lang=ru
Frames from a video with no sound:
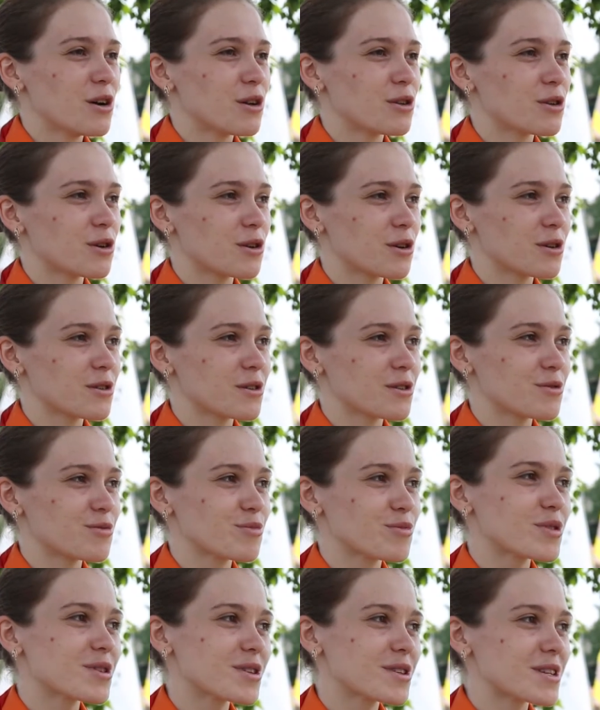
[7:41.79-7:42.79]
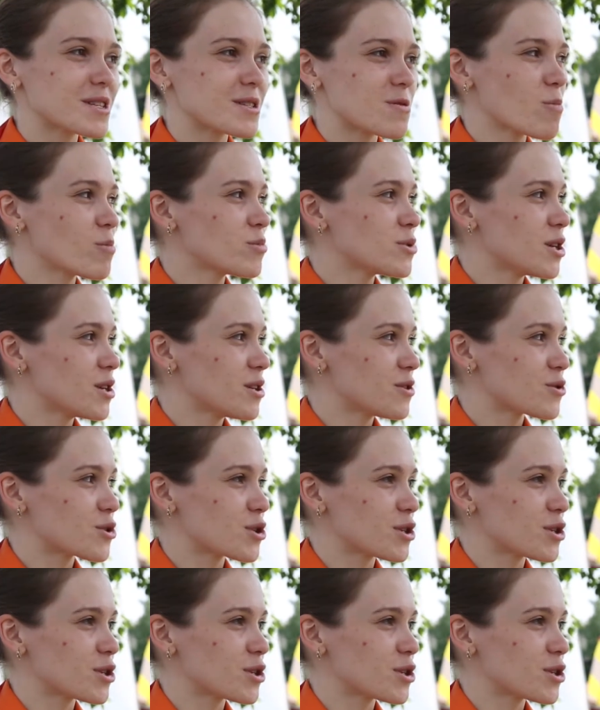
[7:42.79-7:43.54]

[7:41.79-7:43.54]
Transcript: Но на самом деле,